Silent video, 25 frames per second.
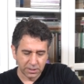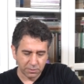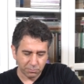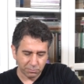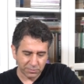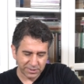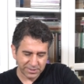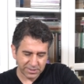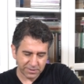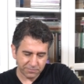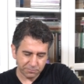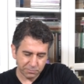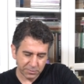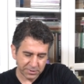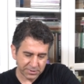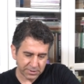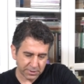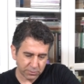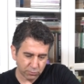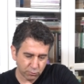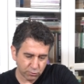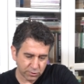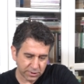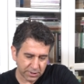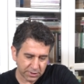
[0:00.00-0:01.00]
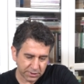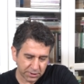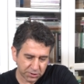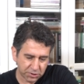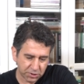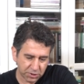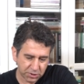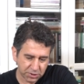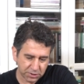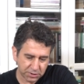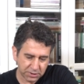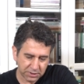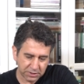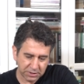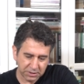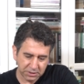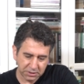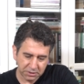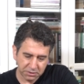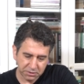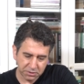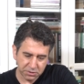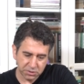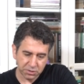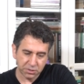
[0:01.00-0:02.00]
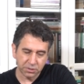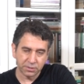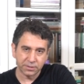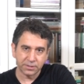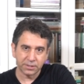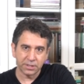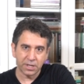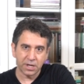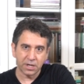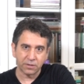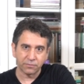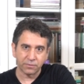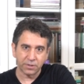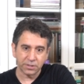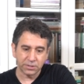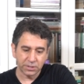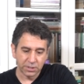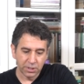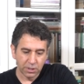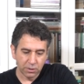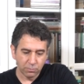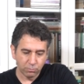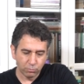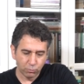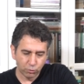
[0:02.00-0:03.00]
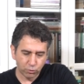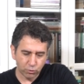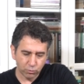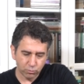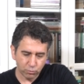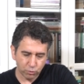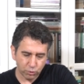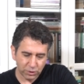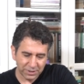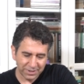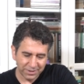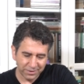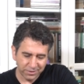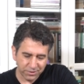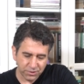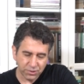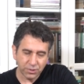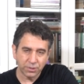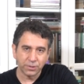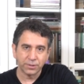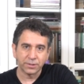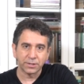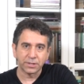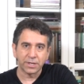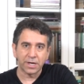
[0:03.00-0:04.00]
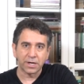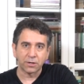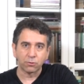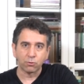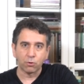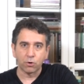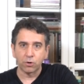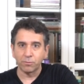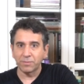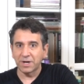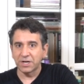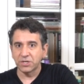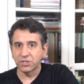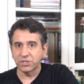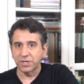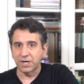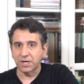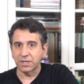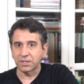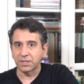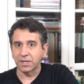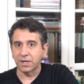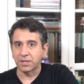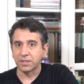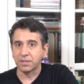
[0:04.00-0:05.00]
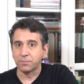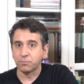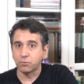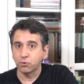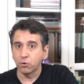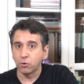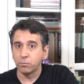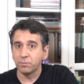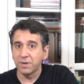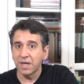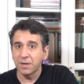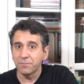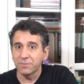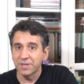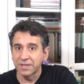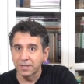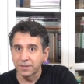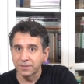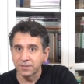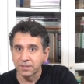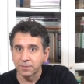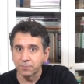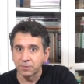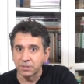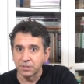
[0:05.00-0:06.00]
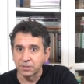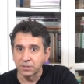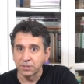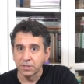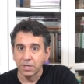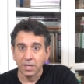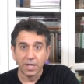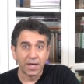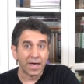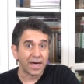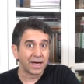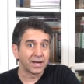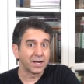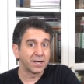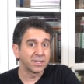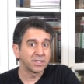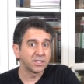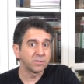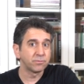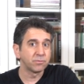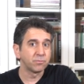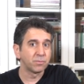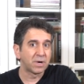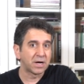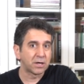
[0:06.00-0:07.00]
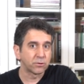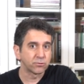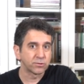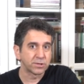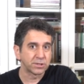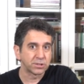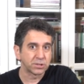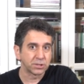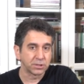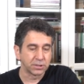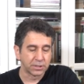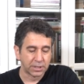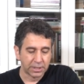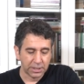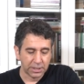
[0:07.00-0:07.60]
Masif masanın üzerine çeşitli girinti çıkıntılar var. Bütün bu girinti çıkıntılar normal şartlarda problem yaratabilir. Herhangi bir mouse için.